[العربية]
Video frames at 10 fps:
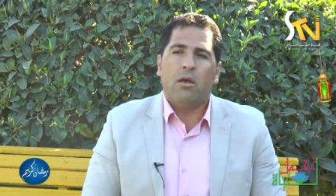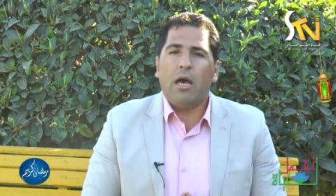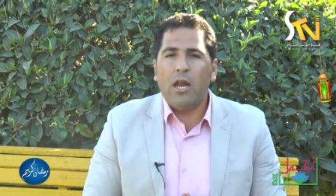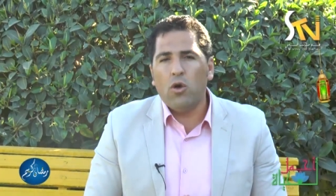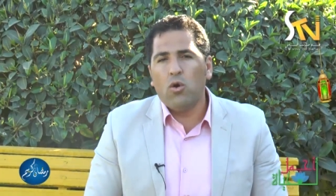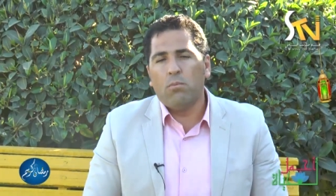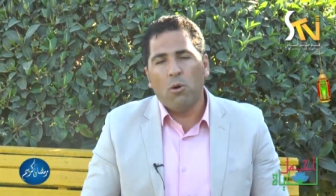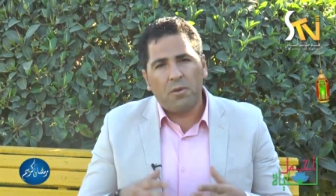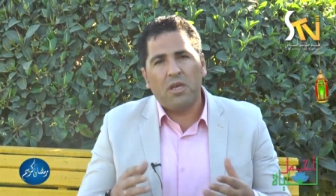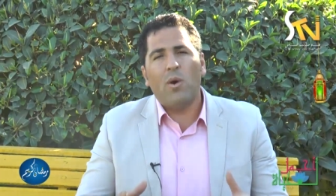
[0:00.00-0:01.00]
قال له
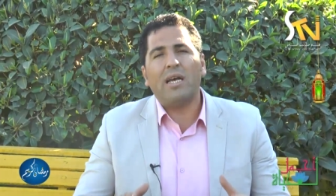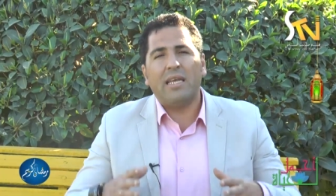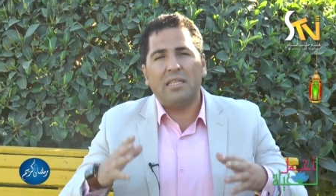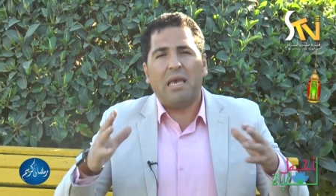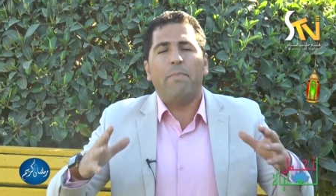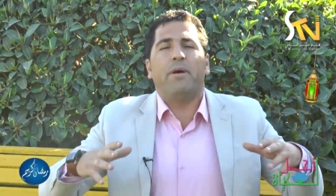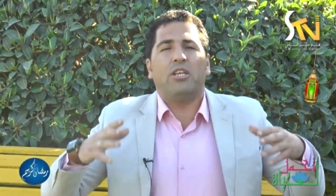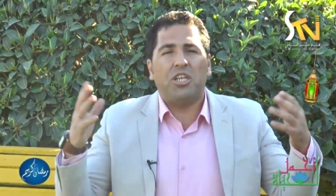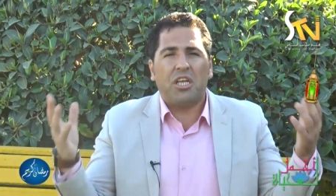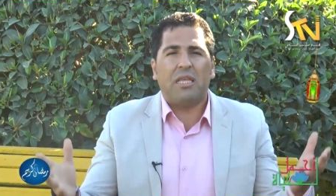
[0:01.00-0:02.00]
ممكن وقتها تكبر
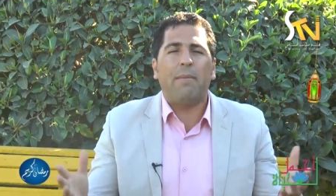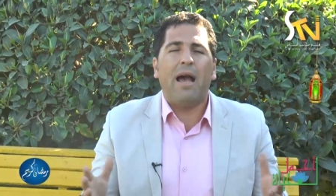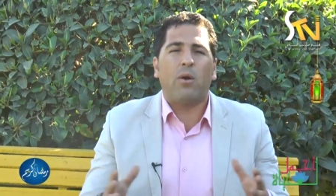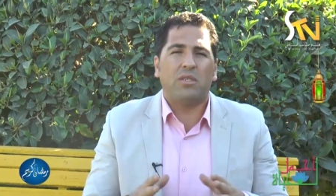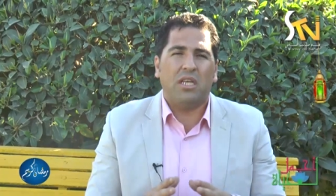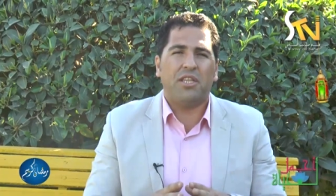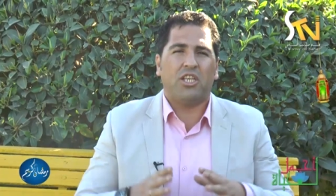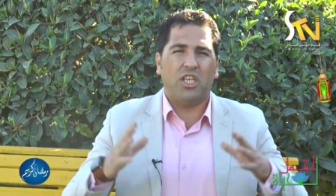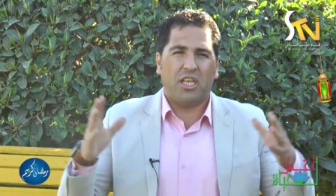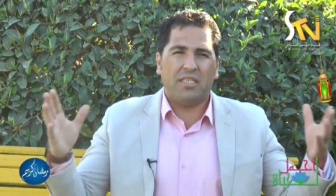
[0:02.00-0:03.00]
الشركه تبعك ويصير عندك
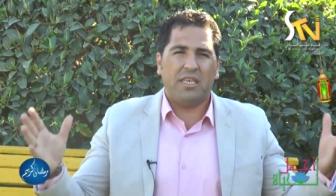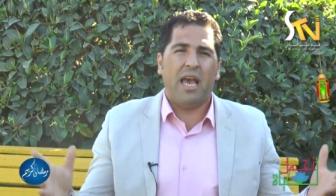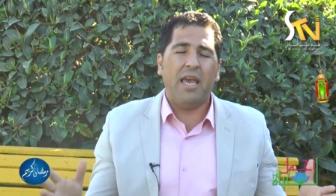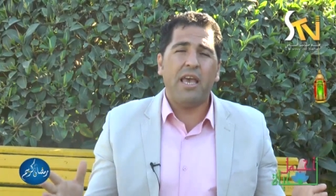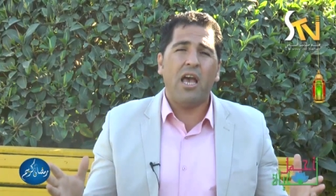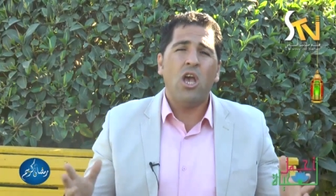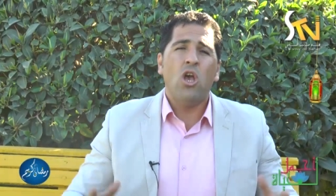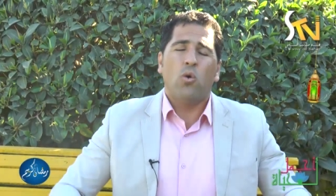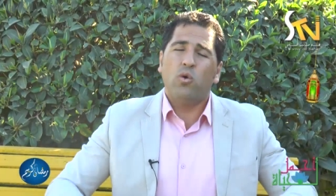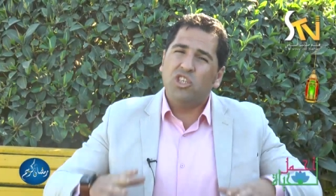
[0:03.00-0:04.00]
شركه سياحيه
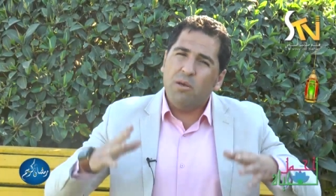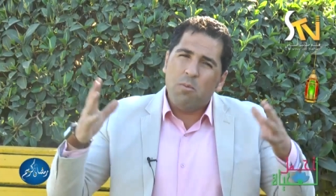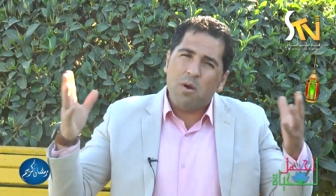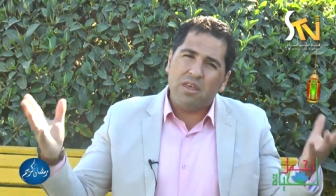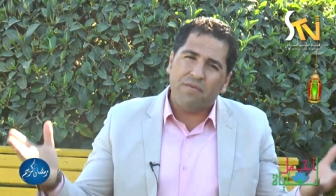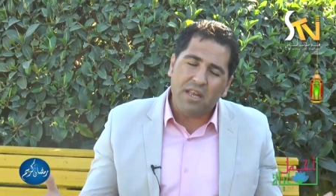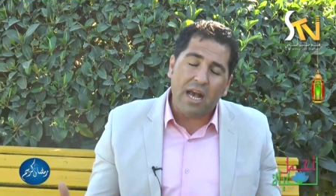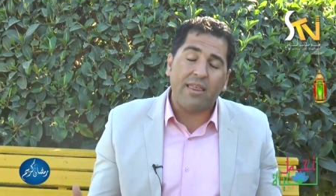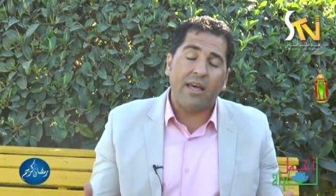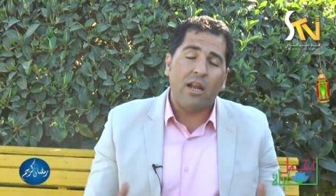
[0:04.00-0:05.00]
وتجيب موظفين
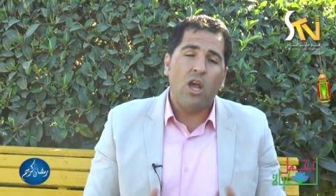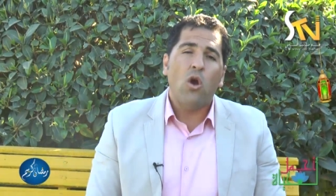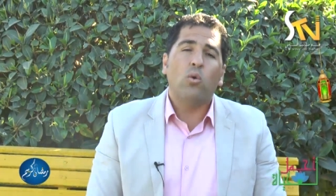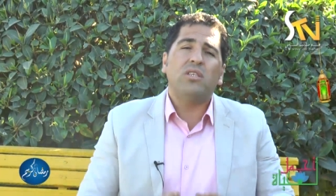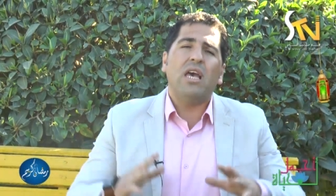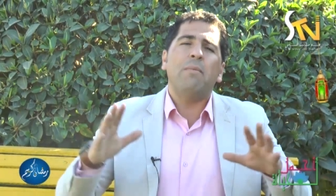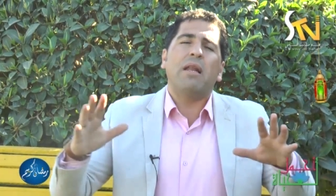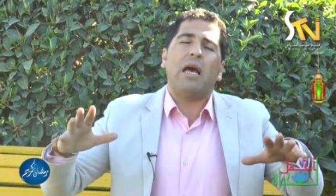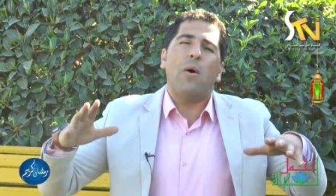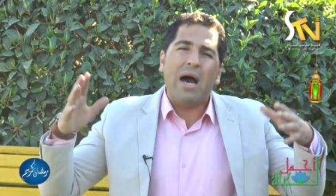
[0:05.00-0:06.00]
اكثر وتعمل
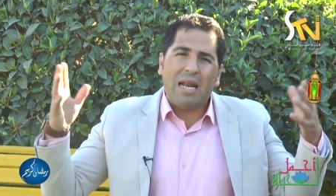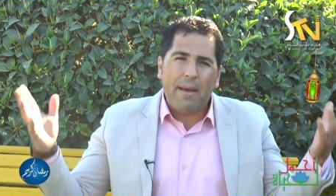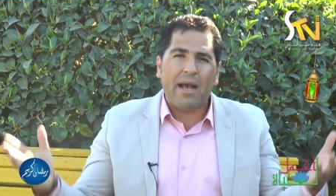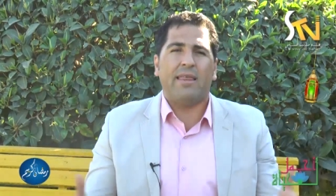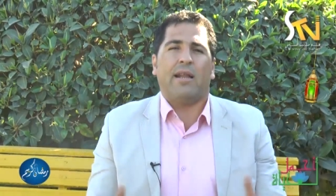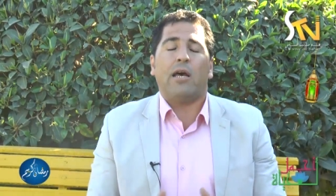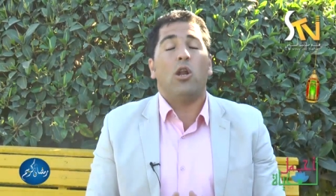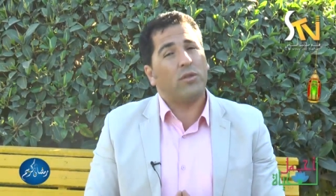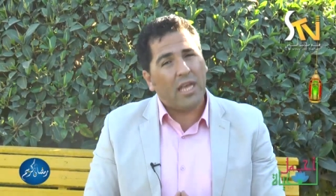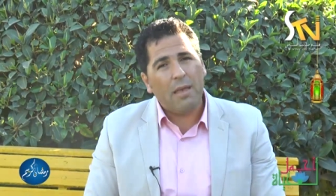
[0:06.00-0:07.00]
قوارب اكثر قال
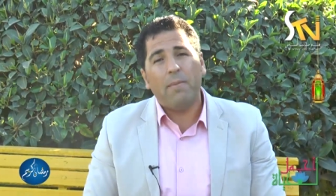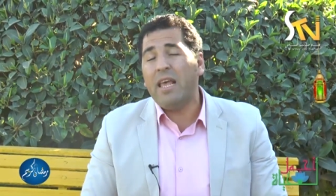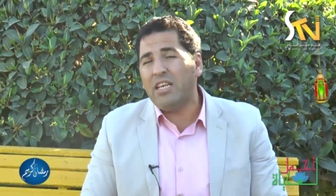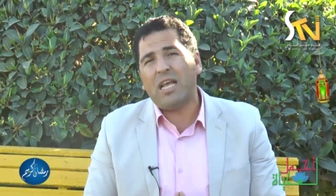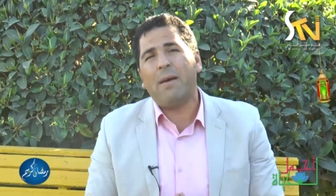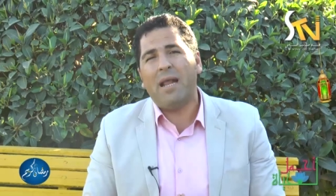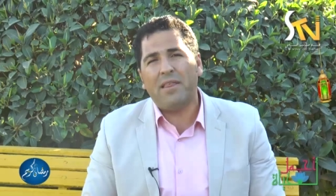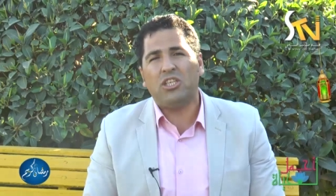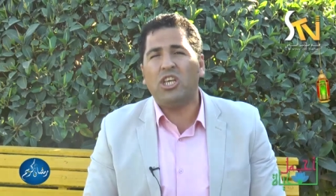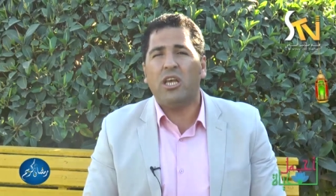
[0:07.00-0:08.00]
له طيب ليش اعمل
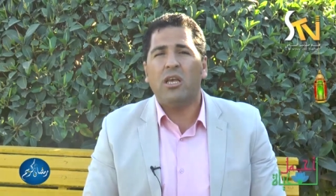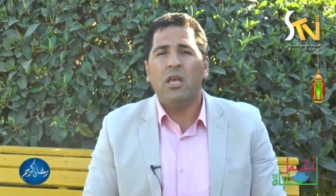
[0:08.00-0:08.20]
هذا الشيء